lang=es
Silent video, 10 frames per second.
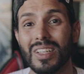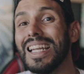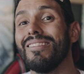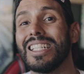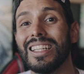que
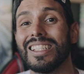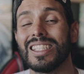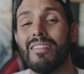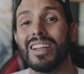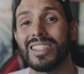la verdad
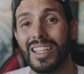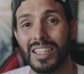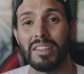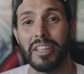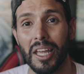está
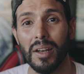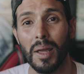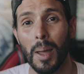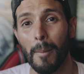bastante bien,